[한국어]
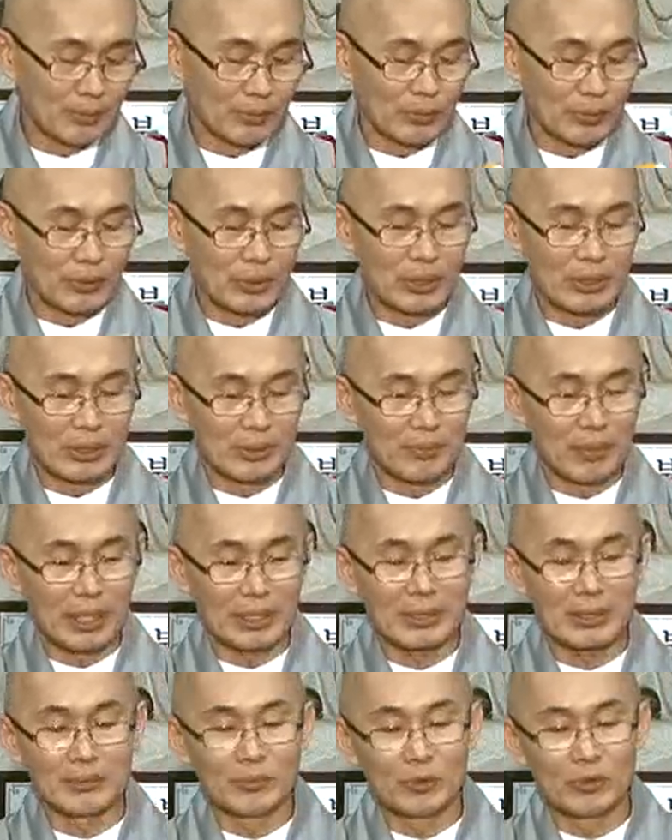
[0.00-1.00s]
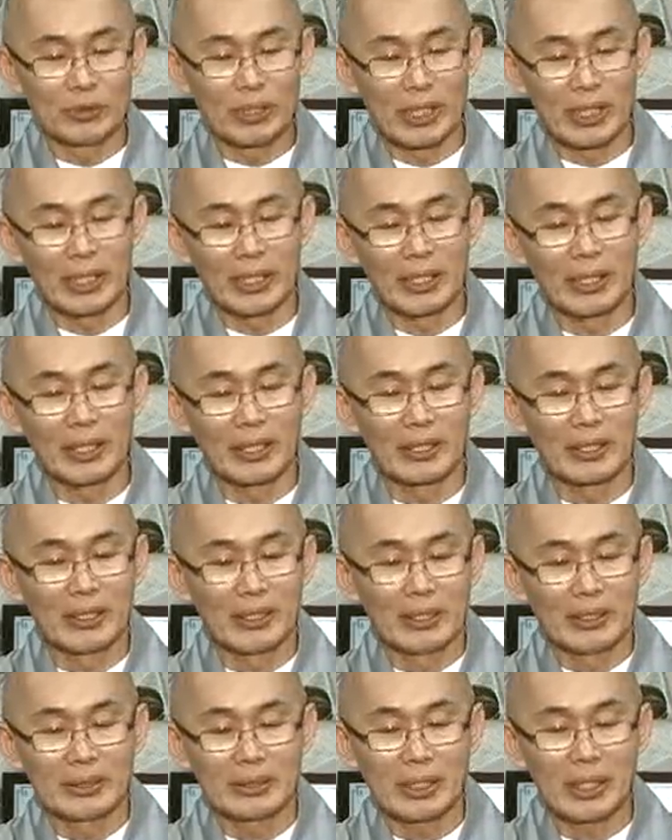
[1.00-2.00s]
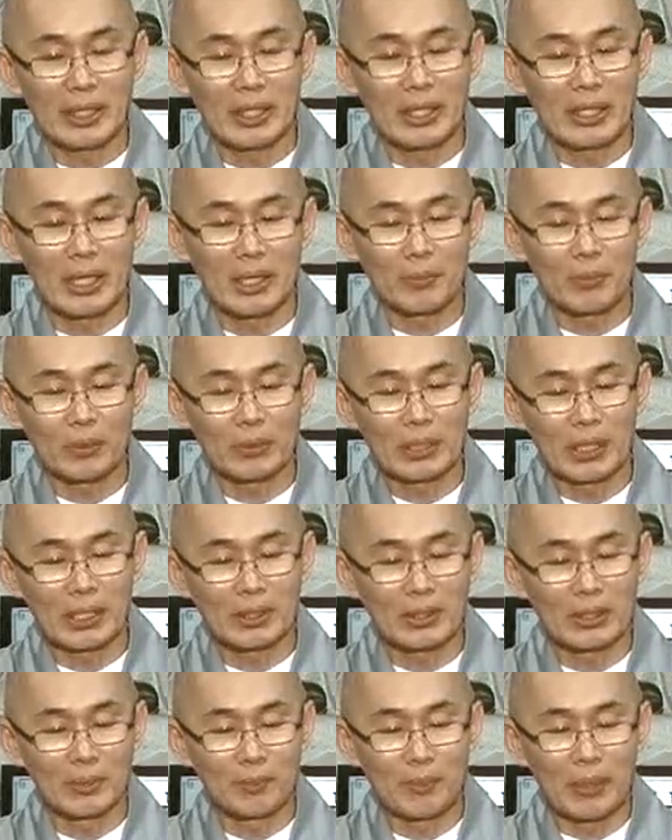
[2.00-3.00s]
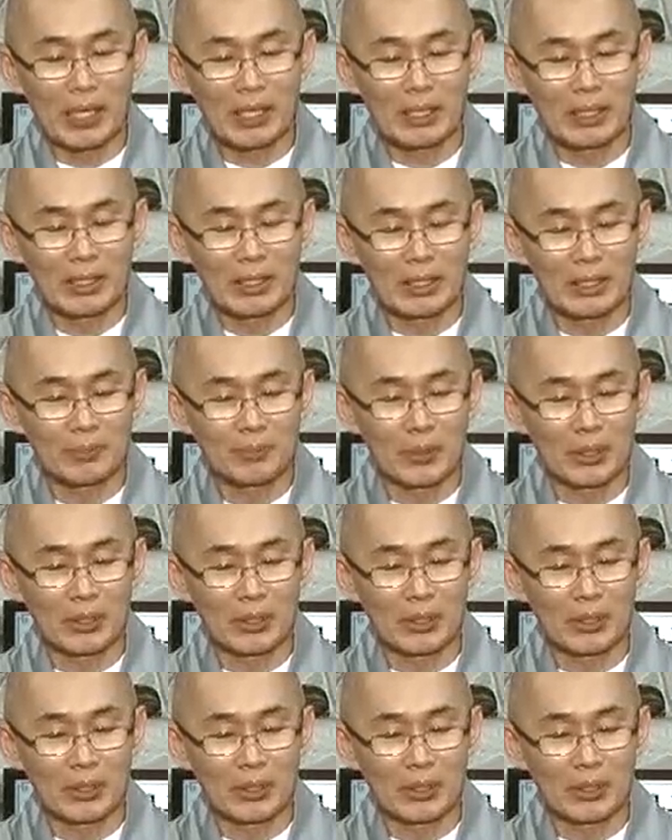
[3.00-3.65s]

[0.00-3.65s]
부처님 말씀 중에 생각보다 더 빨리